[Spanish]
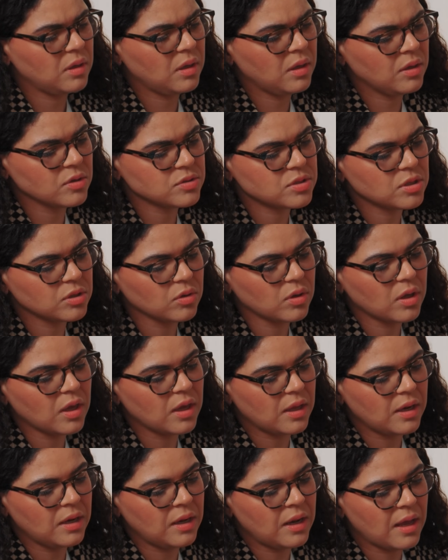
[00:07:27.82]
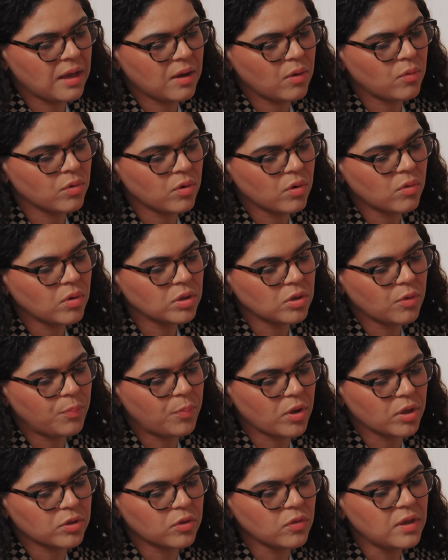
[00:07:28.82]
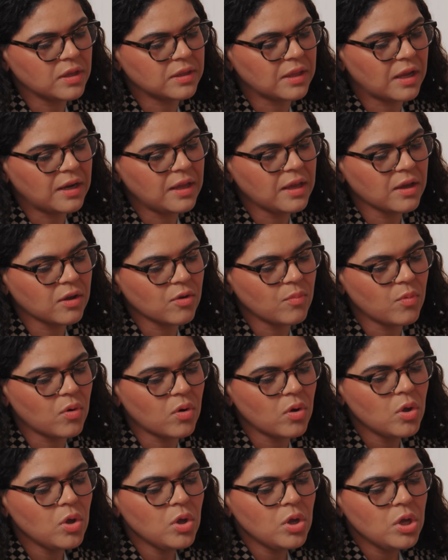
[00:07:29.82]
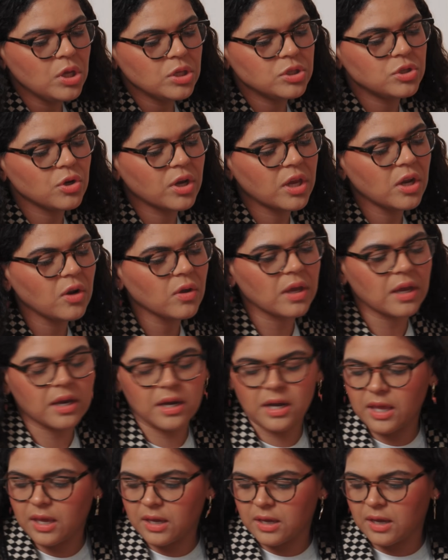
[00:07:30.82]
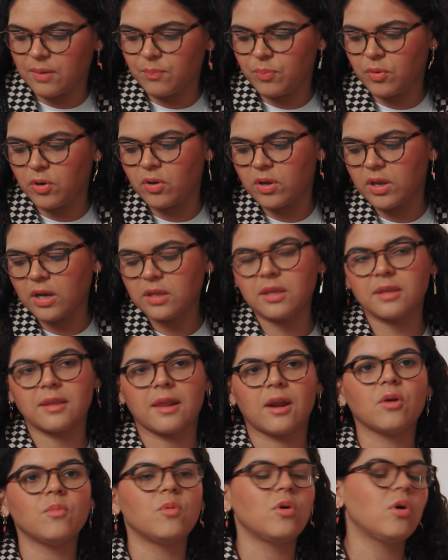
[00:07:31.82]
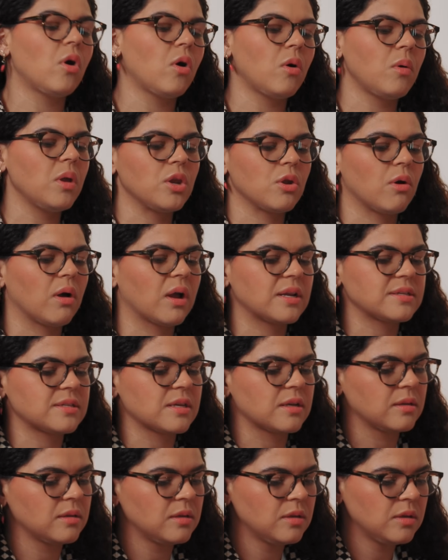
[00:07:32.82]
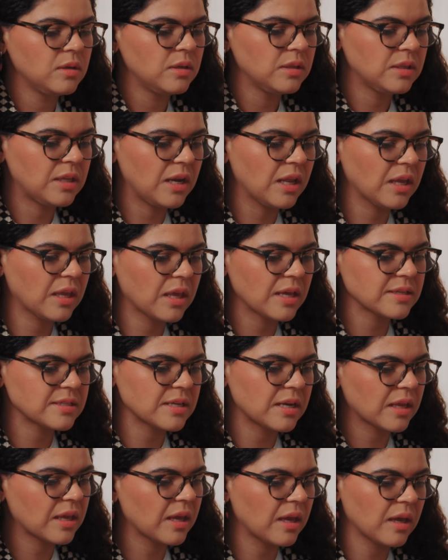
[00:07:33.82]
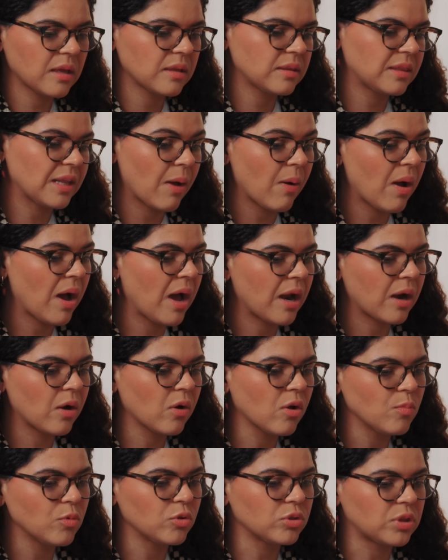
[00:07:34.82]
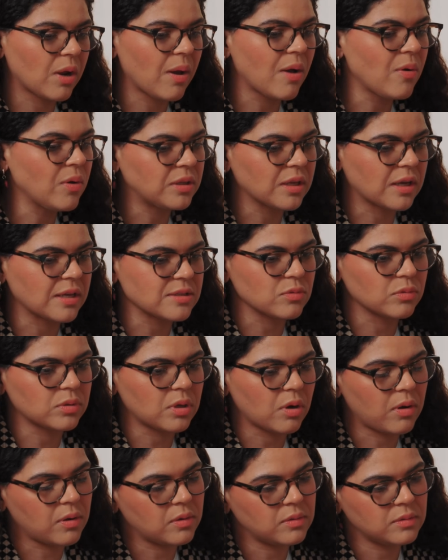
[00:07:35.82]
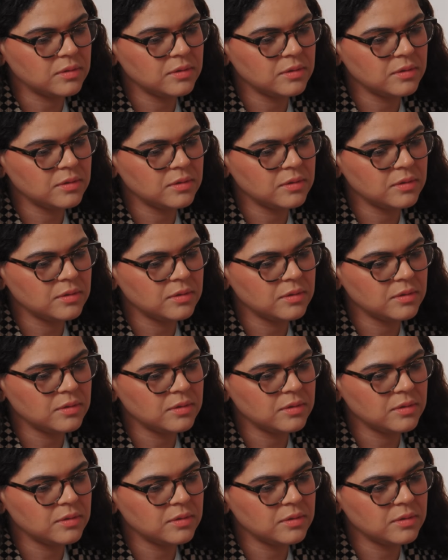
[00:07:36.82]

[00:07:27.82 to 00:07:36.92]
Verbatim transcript: Y yo siento que la, uno cuando los proyectos digitales es como, yo quiero que crezca, pues lo quieres tratar como un hobby y no crecer. Tienes que hacer que trabajarlo como un trabajo hasta que es un trabajo.